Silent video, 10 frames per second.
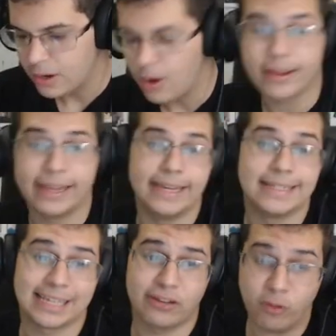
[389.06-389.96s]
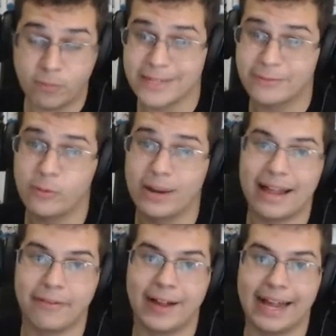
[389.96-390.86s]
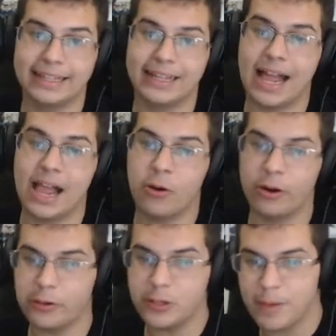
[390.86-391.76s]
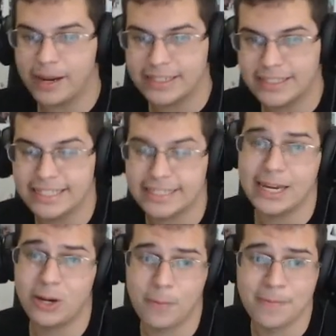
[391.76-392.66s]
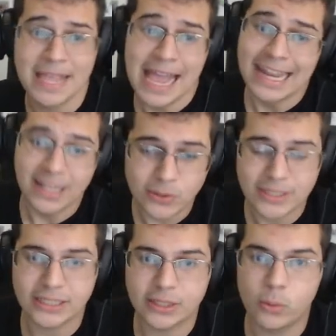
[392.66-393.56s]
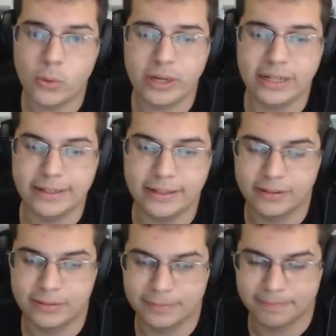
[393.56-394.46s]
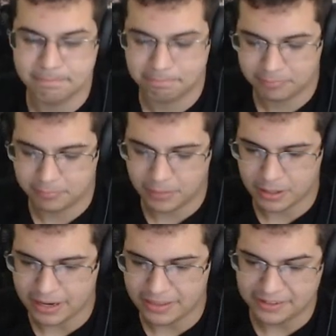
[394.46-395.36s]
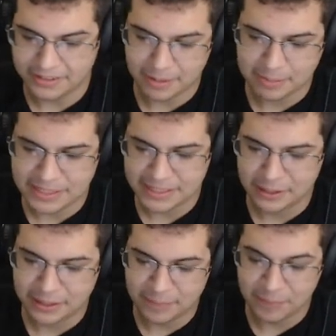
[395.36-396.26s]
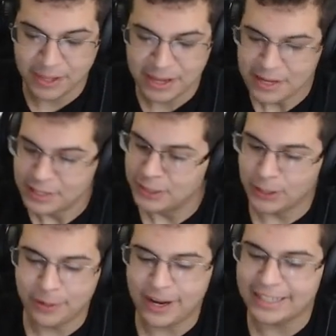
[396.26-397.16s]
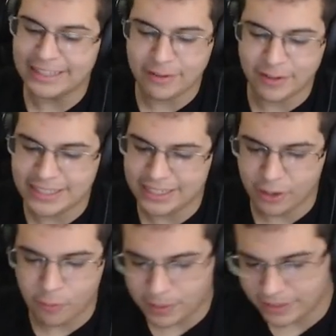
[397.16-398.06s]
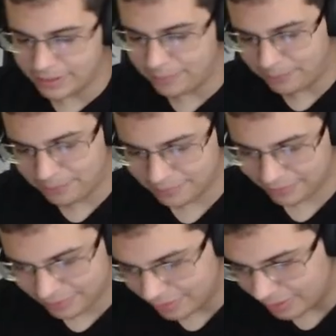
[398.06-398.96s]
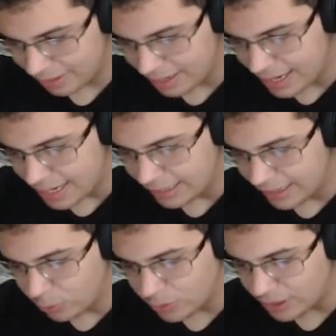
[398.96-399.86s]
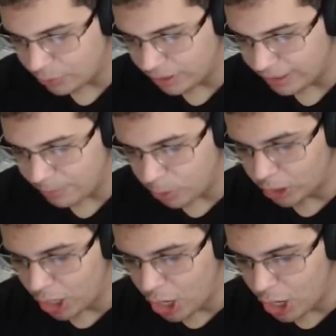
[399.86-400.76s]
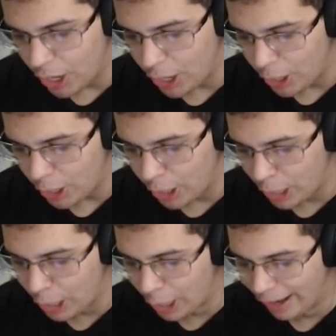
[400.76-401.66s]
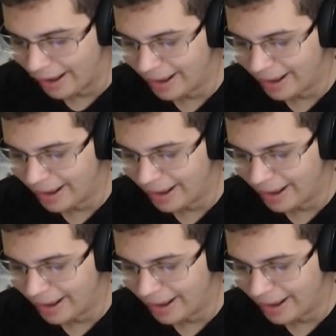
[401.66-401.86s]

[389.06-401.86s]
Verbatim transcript: Ok, isso aqui vamos dizer que foi uma lavada. Agora que eu espero que esse terceiro não seja tão ruim. Vamos na cara entre já, porque esse aqui... Se eu não ganhar de lavada, esse aqui eu vou perder. Não sigo o líder. Meu Deus!